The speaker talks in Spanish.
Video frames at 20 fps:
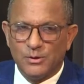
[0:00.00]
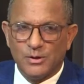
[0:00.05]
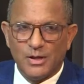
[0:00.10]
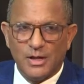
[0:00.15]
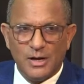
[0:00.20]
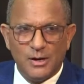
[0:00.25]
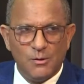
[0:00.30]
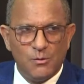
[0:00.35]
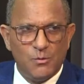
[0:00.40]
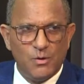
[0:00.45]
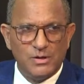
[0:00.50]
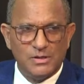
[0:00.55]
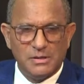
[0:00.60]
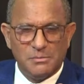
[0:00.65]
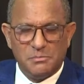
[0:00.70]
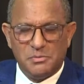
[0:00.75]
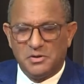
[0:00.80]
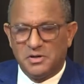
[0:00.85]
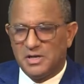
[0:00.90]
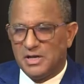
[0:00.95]
de la delincuencia,
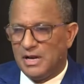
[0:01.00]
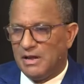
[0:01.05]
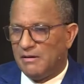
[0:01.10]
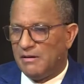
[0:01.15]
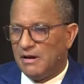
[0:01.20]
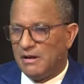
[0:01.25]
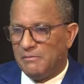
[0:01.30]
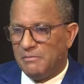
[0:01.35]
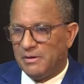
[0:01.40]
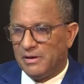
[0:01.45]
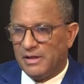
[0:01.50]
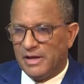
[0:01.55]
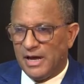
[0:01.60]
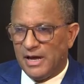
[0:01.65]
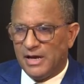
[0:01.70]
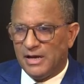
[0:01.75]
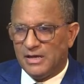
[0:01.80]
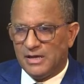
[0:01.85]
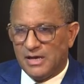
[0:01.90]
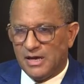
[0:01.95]
porque la, verdad
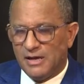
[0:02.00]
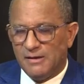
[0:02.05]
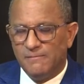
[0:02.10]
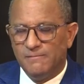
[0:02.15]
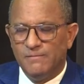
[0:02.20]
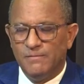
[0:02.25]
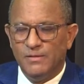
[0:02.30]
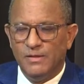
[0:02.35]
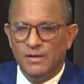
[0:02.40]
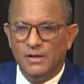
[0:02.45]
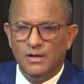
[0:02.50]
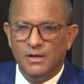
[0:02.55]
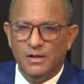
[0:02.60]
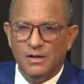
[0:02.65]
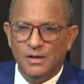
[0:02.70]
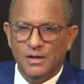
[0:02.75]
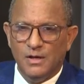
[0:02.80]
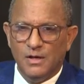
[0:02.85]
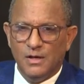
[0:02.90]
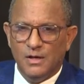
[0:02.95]
es que
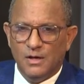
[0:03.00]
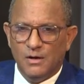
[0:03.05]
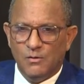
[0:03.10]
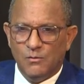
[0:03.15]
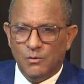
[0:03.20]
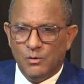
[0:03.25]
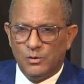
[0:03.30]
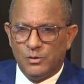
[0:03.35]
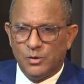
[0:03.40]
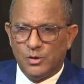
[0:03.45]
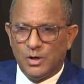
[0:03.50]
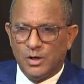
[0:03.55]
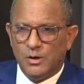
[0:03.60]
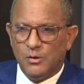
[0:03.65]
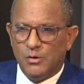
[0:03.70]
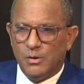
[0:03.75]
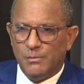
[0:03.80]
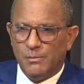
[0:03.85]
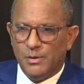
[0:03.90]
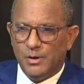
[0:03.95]
nuestro
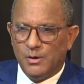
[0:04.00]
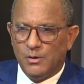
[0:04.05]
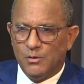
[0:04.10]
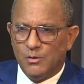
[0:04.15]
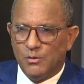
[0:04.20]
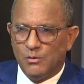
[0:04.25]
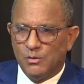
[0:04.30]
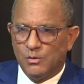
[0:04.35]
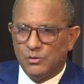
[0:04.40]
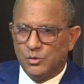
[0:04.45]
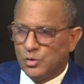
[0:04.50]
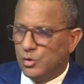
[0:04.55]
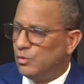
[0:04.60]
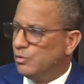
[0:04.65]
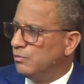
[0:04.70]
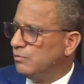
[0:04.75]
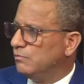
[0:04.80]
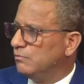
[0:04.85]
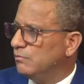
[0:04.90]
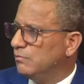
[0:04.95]
querido amigo
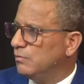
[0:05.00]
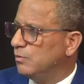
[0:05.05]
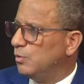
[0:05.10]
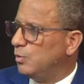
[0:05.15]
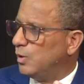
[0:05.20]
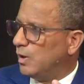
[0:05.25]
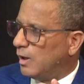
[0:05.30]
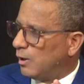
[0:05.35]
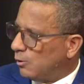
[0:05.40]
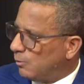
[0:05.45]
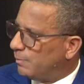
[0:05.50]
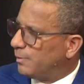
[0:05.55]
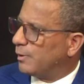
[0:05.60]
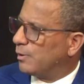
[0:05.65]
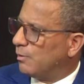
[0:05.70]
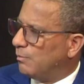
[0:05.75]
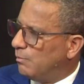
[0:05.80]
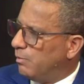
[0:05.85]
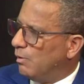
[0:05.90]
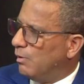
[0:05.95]
Chu no ha dado pie
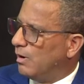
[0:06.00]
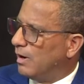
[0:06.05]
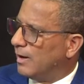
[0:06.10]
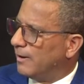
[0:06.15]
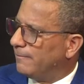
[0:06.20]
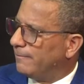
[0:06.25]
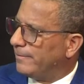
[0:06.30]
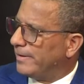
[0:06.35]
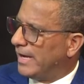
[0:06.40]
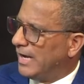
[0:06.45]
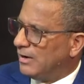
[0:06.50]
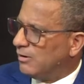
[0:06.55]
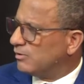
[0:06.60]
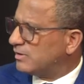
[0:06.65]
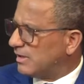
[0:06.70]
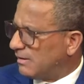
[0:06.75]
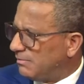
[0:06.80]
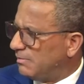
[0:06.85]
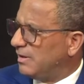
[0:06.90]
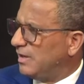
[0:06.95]
con bola. Él no
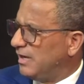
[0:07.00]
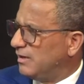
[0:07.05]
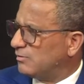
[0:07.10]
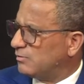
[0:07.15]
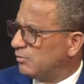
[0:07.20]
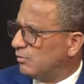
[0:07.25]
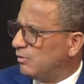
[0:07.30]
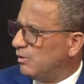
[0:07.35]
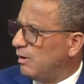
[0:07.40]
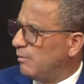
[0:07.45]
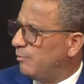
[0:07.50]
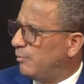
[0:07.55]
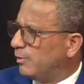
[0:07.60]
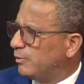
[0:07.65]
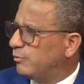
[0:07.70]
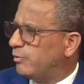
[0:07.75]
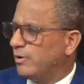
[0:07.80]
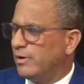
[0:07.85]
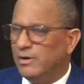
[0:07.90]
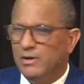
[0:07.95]
sabe de eso, lo han
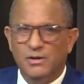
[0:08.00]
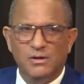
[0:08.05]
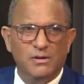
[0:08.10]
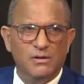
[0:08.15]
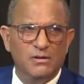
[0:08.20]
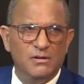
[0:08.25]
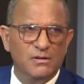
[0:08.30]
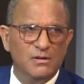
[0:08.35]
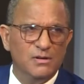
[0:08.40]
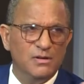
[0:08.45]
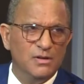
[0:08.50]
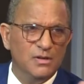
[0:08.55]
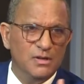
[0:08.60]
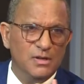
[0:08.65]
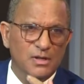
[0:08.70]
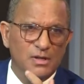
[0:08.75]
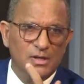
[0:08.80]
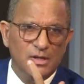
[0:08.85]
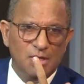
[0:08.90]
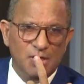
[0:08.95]
puesto ahí.
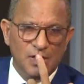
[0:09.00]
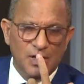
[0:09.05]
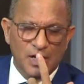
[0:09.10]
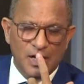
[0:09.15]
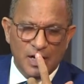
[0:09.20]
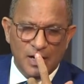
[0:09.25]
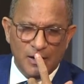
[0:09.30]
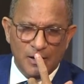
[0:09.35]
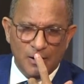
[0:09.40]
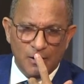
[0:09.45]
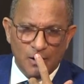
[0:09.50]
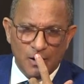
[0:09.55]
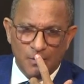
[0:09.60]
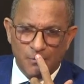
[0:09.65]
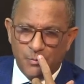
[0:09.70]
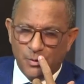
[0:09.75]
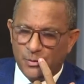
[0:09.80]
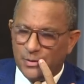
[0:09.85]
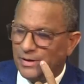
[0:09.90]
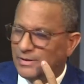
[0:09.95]
Y el, el,
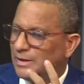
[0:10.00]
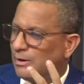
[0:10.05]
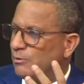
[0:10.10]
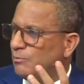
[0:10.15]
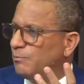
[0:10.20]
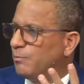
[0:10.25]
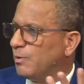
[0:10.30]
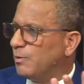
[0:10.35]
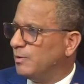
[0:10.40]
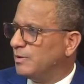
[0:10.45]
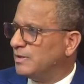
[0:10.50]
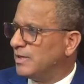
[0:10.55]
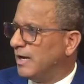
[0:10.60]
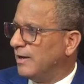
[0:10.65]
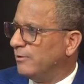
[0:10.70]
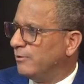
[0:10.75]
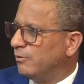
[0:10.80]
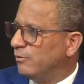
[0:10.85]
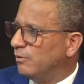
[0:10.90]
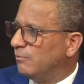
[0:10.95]
pobre ha estado
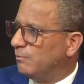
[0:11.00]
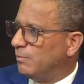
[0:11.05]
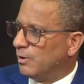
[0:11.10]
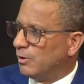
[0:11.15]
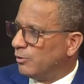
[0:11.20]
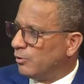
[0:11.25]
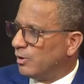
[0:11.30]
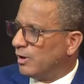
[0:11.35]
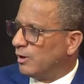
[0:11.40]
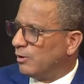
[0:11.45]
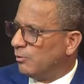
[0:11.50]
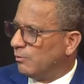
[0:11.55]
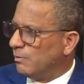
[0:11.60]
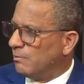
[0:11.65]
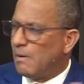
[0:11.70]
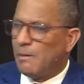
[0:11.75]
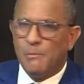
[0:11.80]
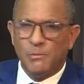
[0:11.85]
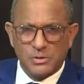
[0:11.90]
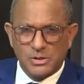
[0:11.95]
improvisando, pero no lo ha ido bien.
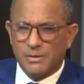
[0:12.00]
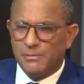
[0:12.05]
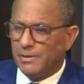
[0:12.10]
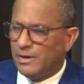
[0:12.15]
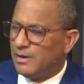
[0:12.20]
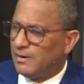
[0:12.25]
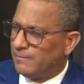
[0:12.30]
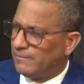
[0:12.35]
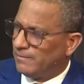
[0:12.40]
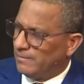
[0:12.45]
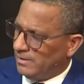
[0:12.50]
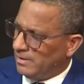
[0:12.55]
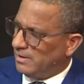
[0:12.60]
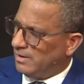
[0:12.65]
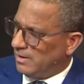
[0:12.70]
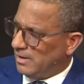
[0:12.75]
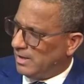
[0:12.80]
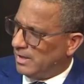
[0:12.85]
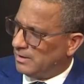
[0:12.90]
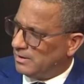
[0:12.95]
Vamos a ver
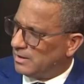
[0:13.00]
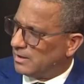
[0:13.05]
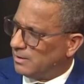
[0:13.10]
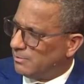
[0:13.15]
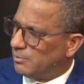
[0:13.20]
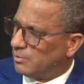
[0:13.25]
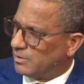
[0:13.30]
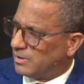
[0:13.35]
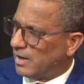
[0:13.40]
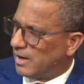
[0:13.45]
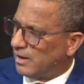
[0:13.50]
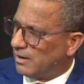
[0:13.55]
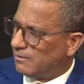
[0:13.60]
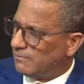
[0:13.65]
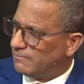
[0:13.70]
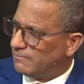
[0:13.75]
este reportaje.